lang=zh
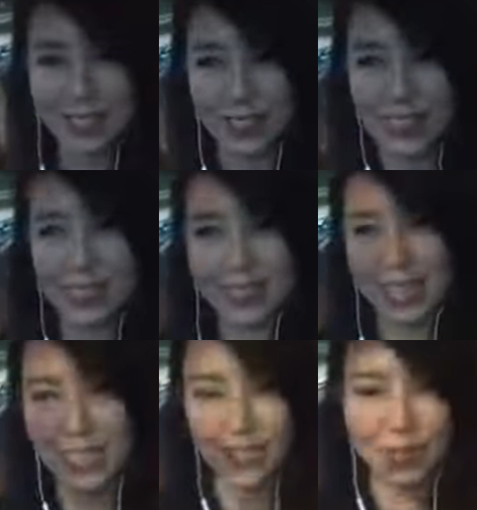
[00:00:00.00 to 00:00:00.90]
所以自
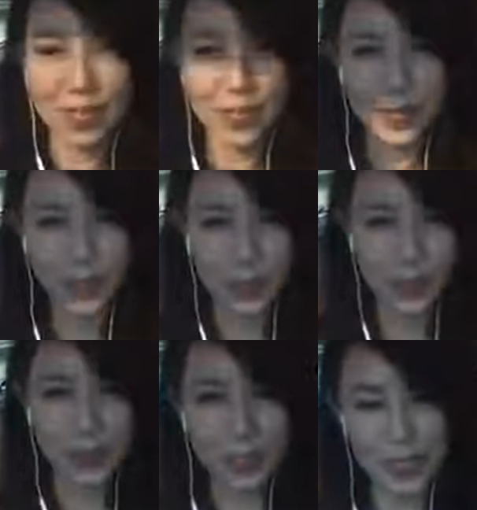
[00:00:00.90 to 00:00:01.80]
然就能够，
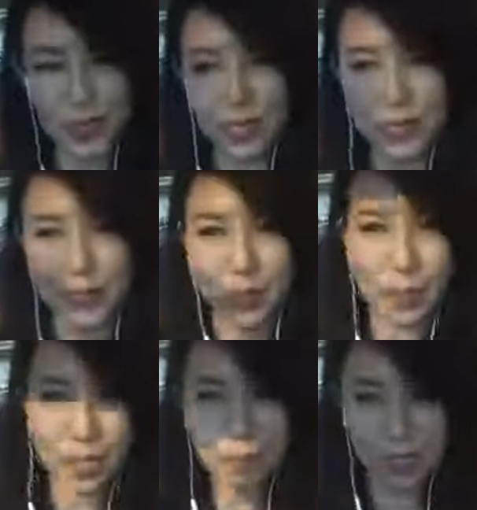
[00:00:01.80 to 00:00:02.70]
我们就能够
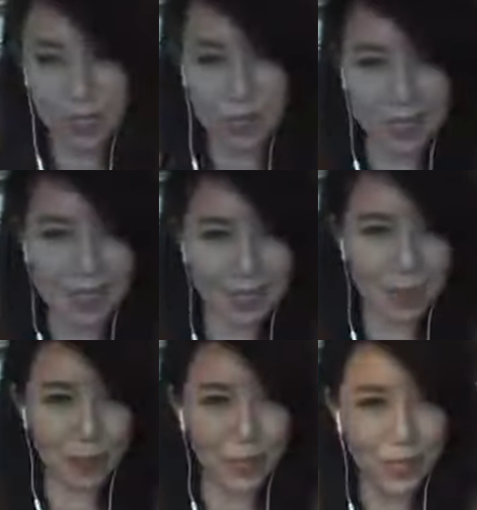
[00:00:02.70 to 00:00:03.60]
同一个 frequency，
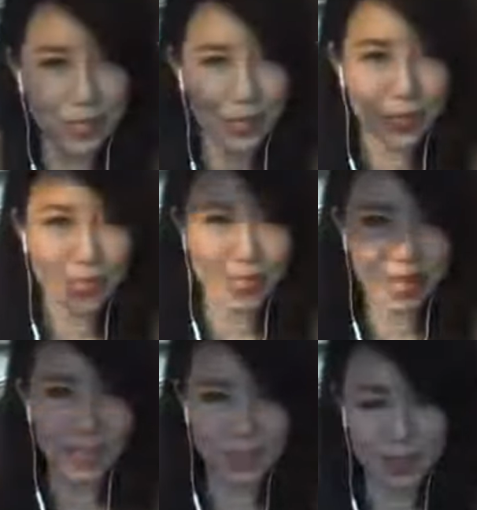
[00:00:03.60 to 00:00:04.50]
我们就能够自
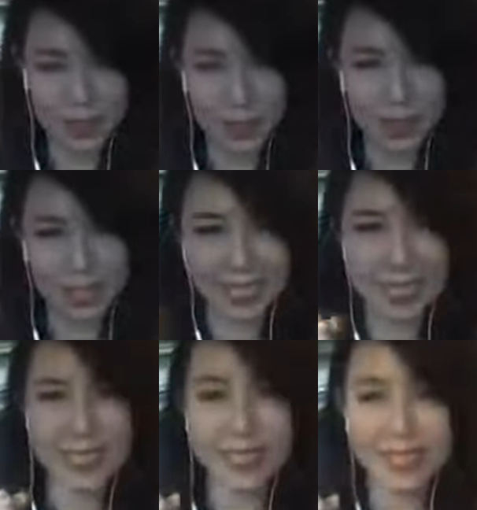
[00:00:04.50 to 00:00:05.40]
然就能够 click
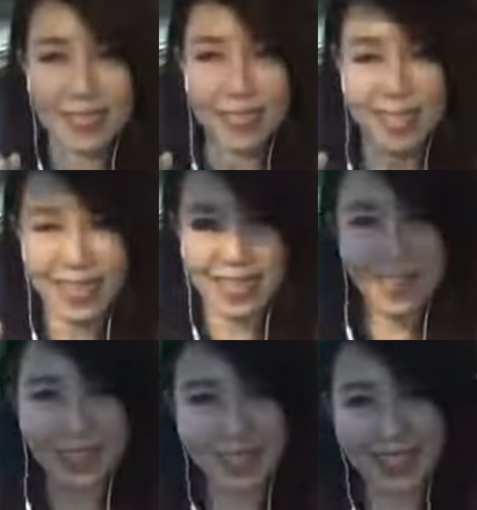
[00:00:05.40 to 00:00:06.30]
在一
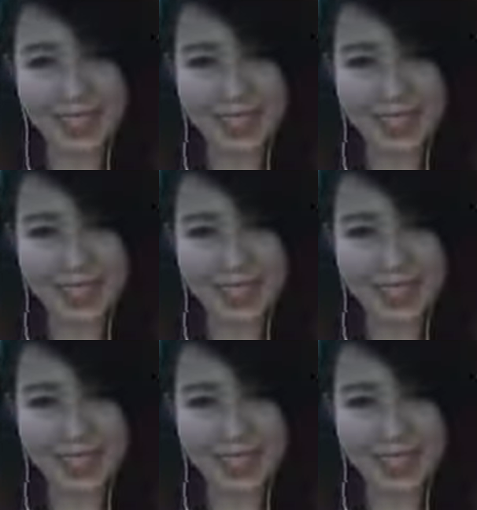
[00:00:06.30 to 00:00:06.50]
起，OK。